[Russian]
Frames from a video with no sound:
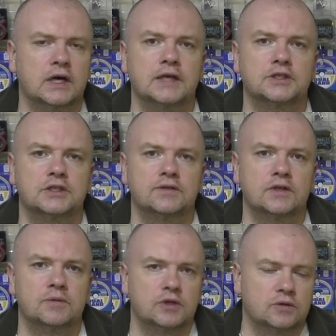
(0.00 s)

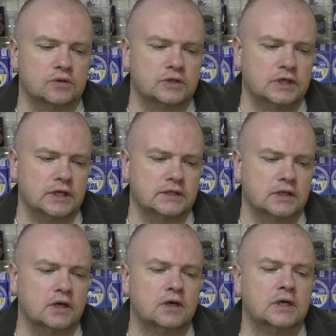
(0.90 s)
качественными. То есть, я
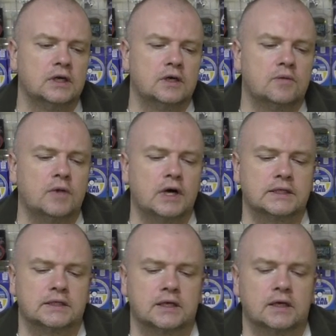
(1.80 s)
знаю,
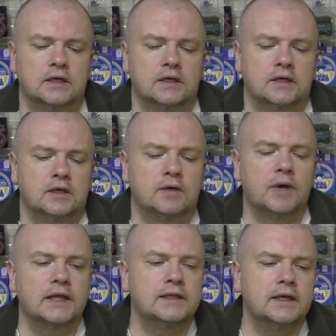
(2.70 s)
масса
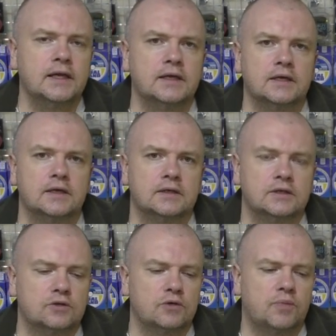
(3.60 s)
моделей
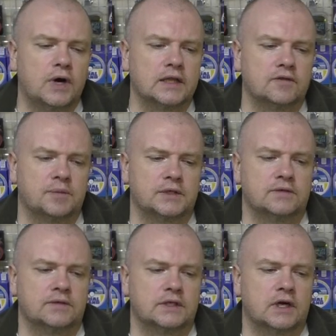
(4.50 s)
тюльпанов
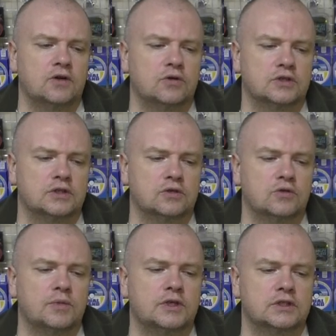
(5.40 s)
противозахлестных,
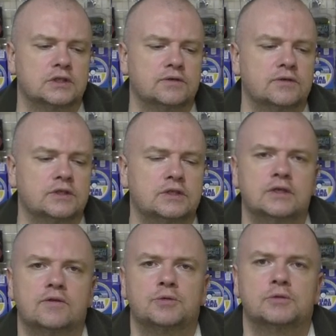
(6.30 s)
но большинство из
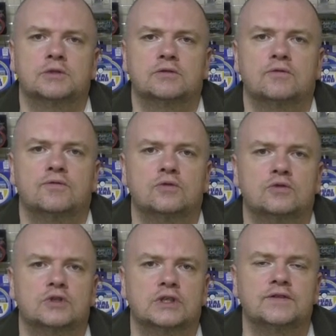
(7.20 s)
них, в общем свою
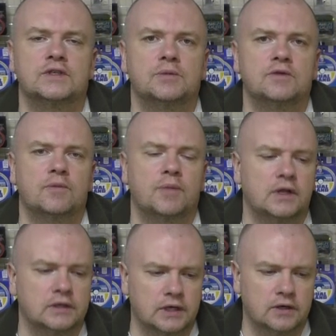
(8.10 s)
функцию совсем не
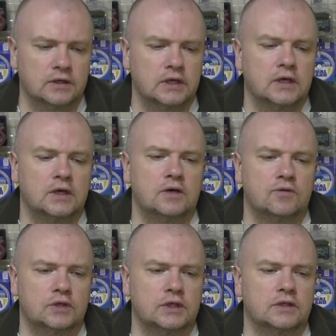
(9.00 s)
выполняют.
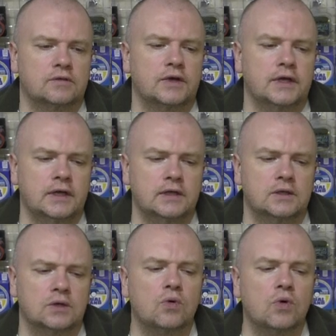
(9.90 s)
Вот этот
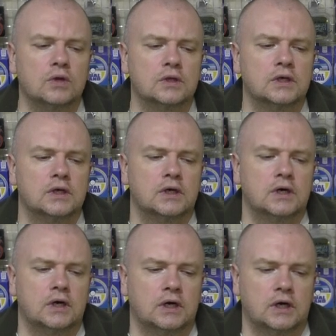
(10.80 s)
вариант, он
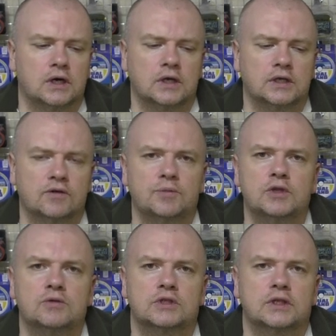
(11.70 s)
а, его
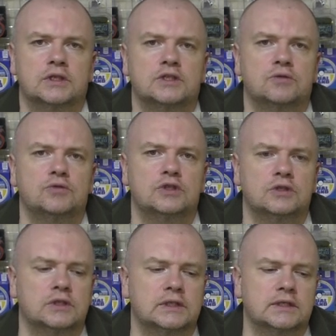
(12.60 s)
минус это,
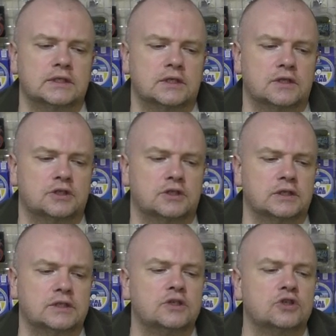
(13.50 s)
это
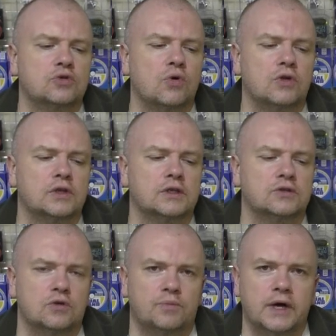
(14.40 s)
достаточно тяжелые
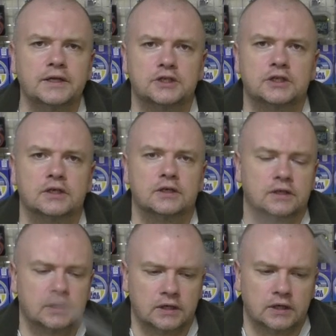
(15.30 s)
тюльпанчики,
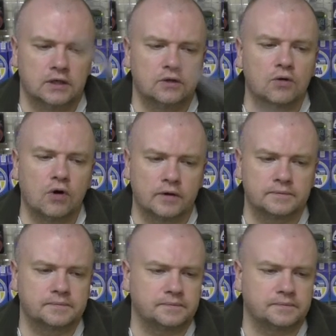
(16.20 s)
но